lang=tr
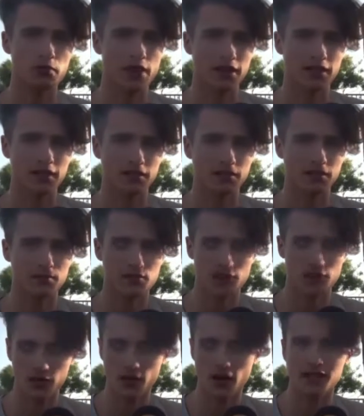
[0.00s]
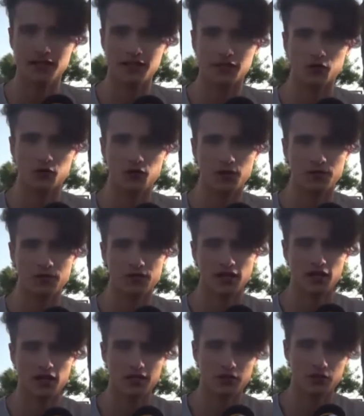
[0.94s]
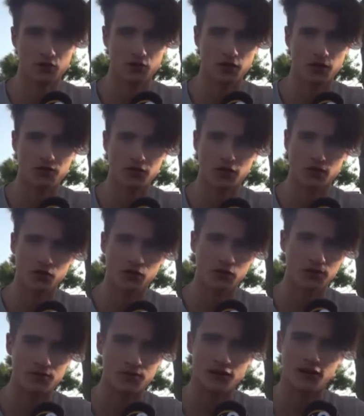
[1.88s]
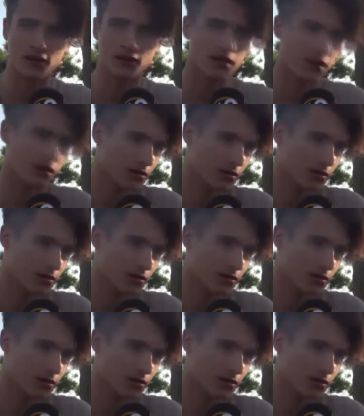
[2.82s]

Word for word: konuşmayı erkek yapacak, erkek onu yapacak, erkek şunu yapacak, bunu yapacak.